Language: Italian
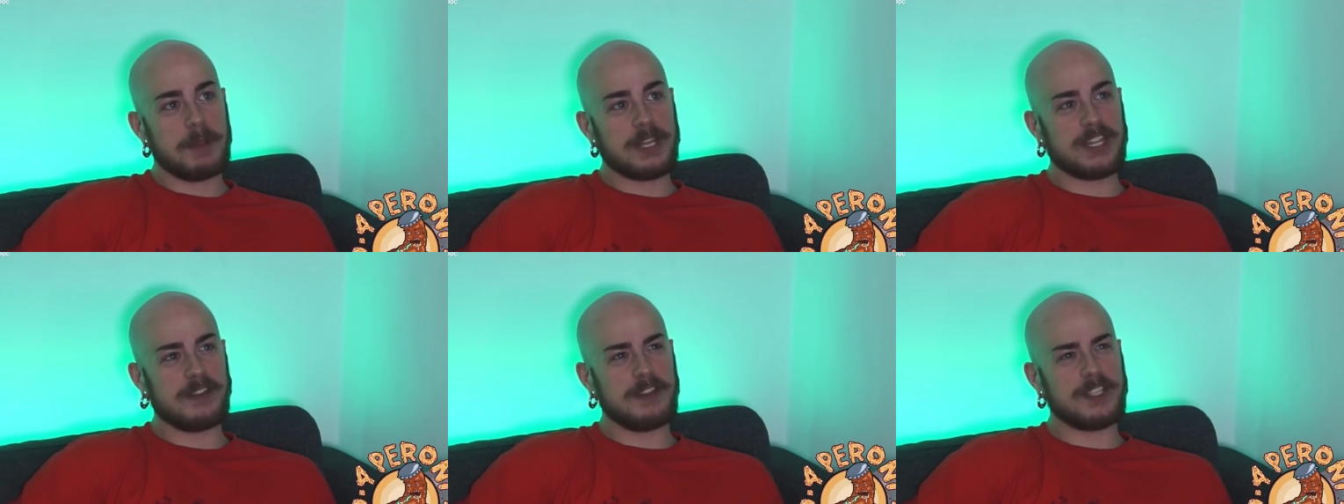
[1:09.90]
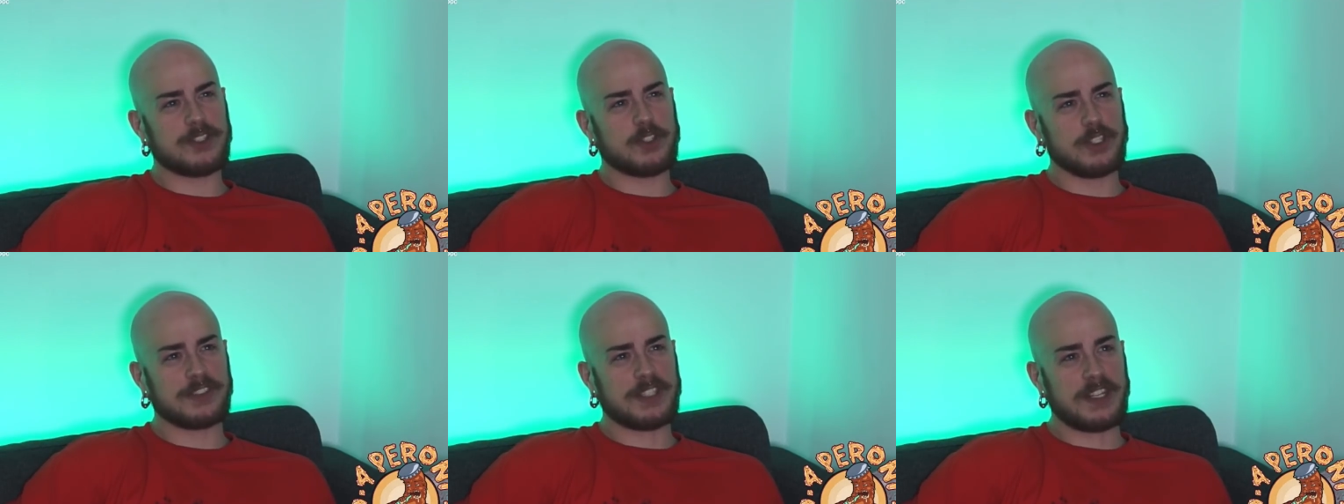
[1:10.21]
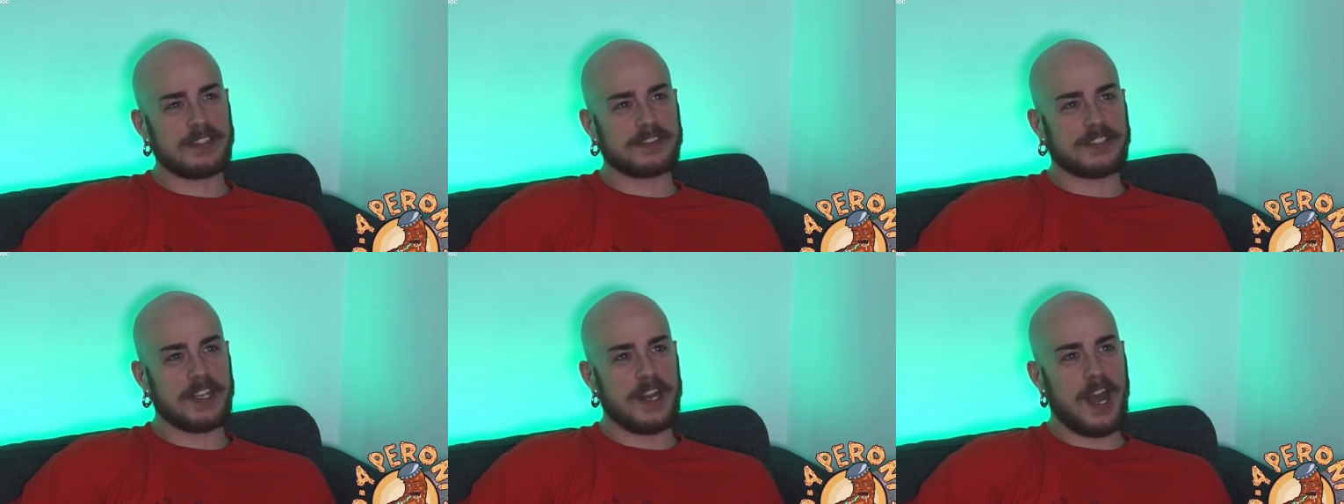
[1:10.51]
avete visto in
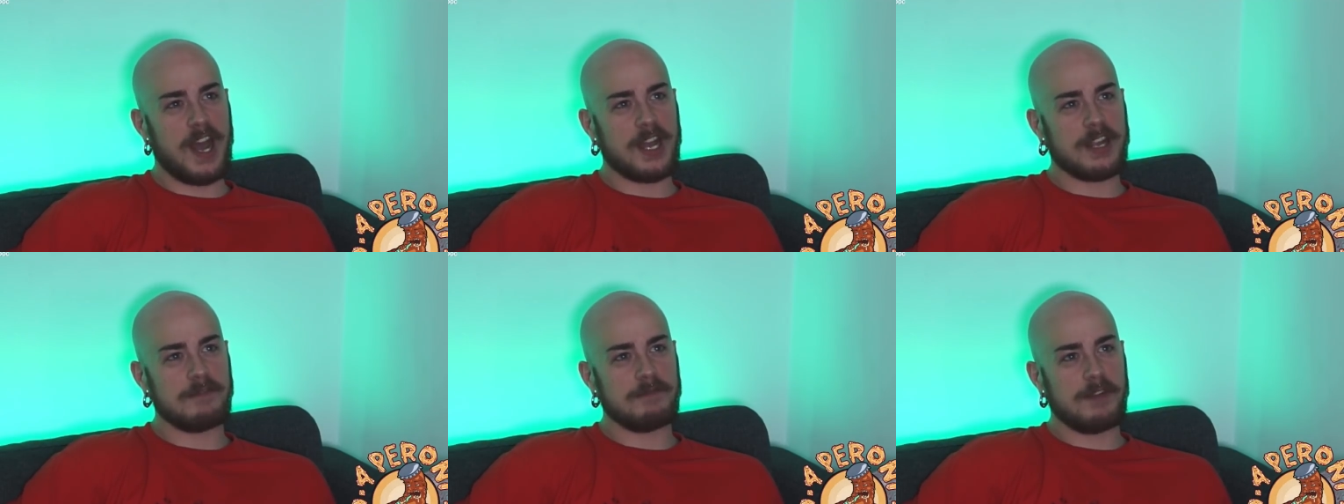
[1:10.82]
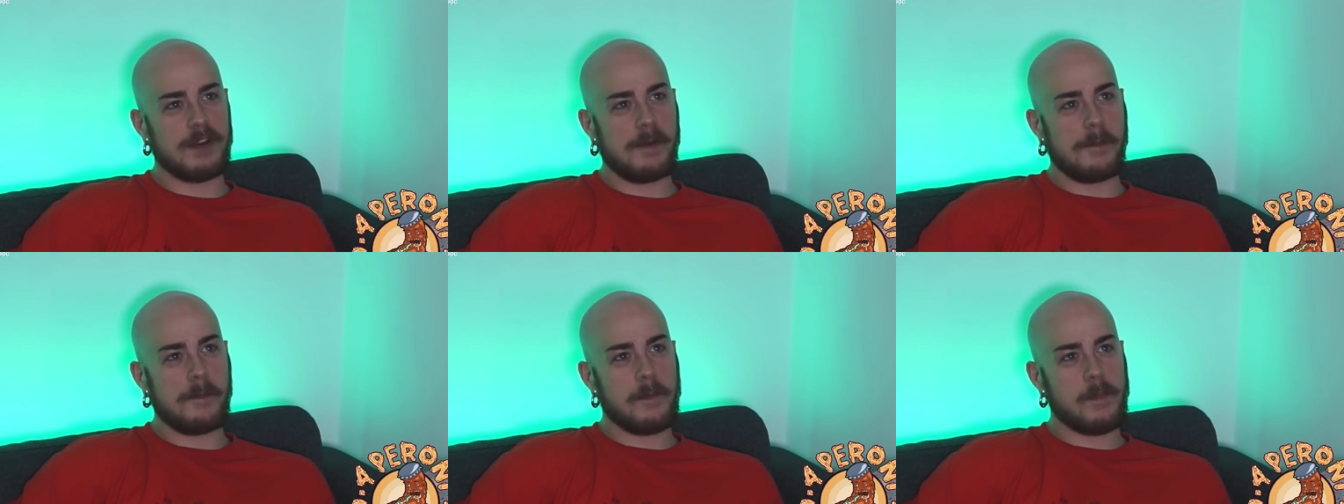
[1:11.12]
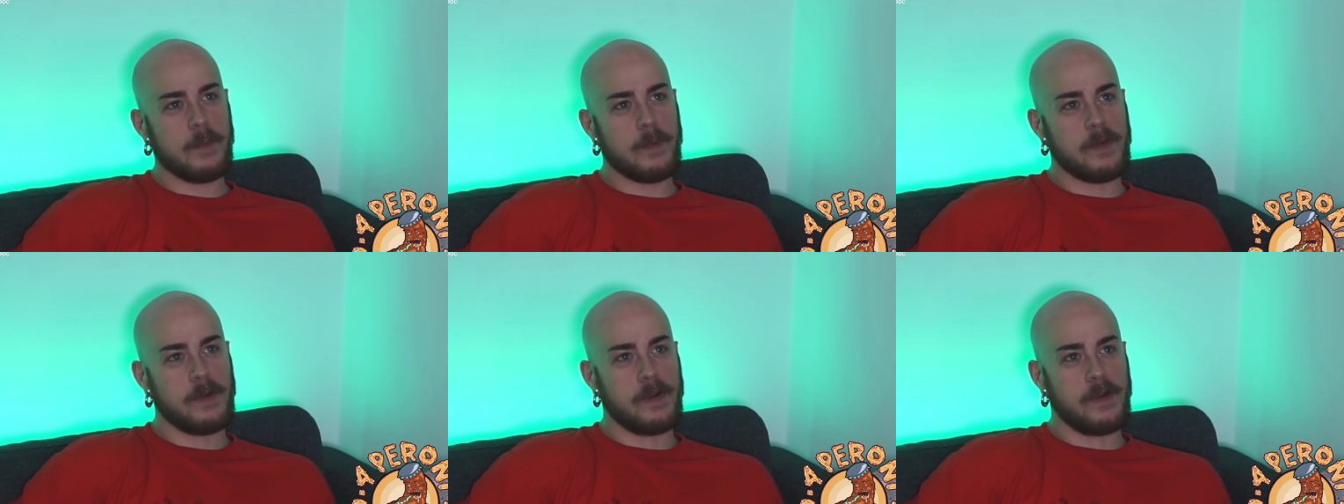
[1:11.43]
tante live.
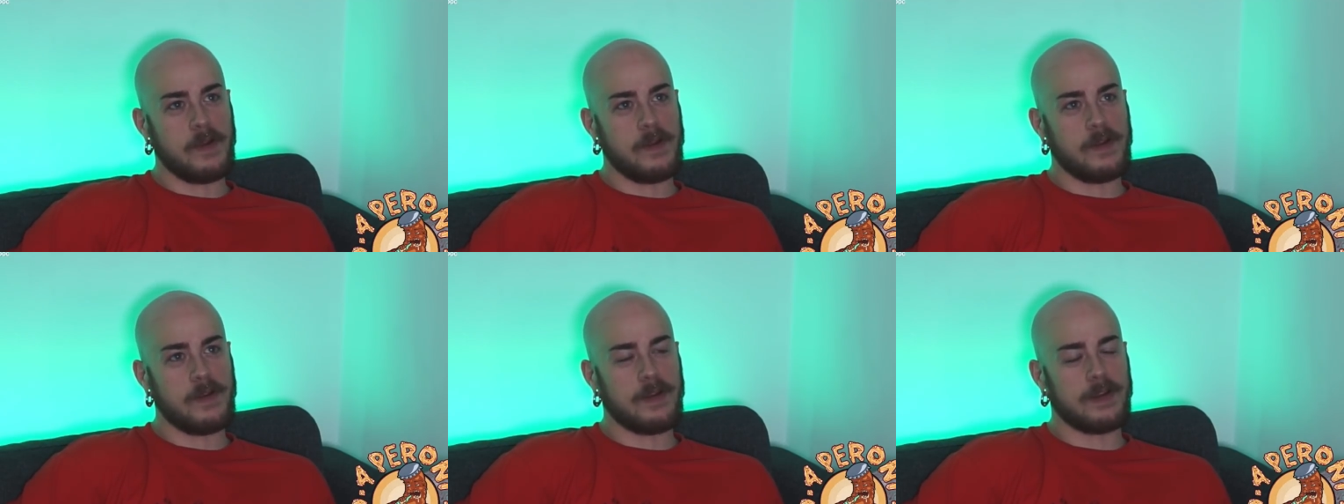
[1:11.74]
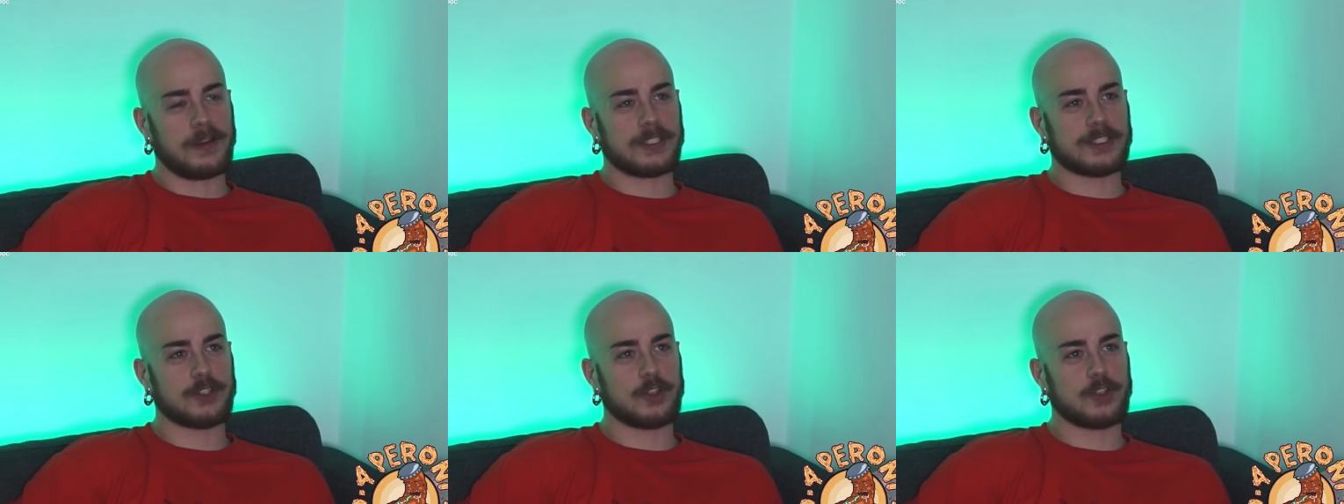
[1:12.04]
Uh,